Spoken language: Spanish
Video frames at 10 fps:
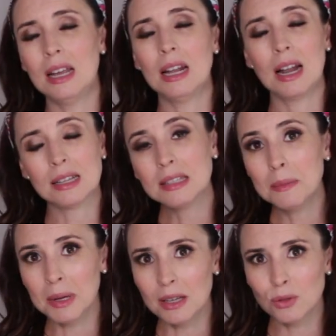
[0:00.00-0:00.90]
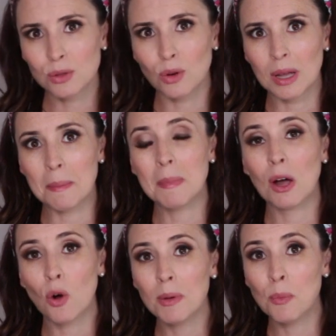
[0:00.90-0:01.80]
y la lastime. Eso es lo que me
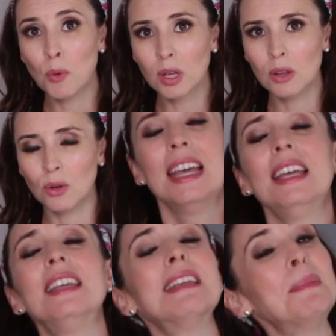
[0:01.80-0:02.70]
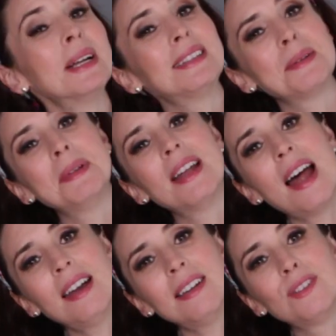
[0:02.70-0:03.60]
agobia un poquito. Y ya para
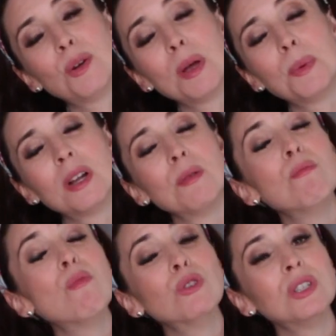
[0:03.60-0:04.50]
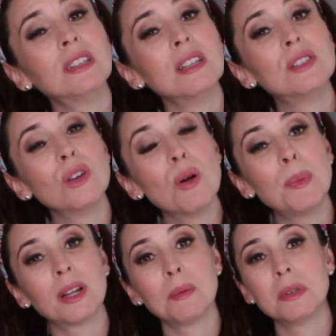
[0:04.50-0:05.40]
terminar, yo voy a poner mucha atención
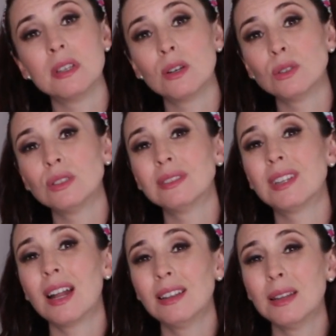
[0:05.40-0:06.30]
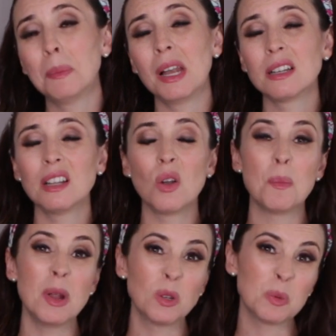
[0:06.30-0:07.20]
para que mis hijos traten de pelearse lo
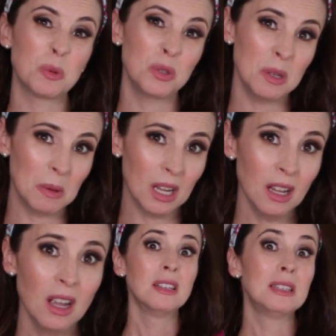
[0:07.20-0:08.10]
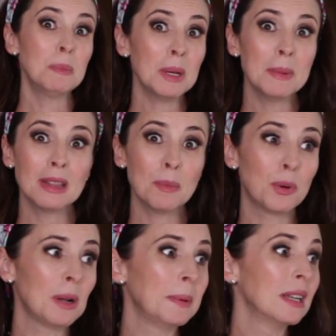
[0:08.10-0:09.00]
menos posible, simplemente
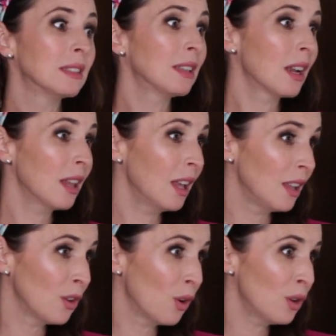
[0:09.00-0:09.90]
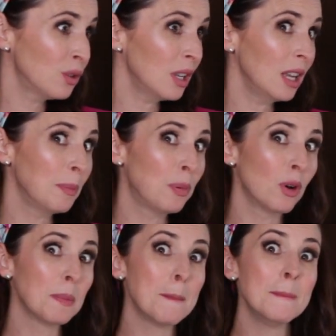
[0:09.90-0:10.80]
por el bienestar de ellos y
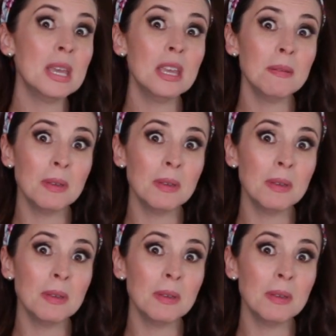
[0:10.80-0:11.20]
por mi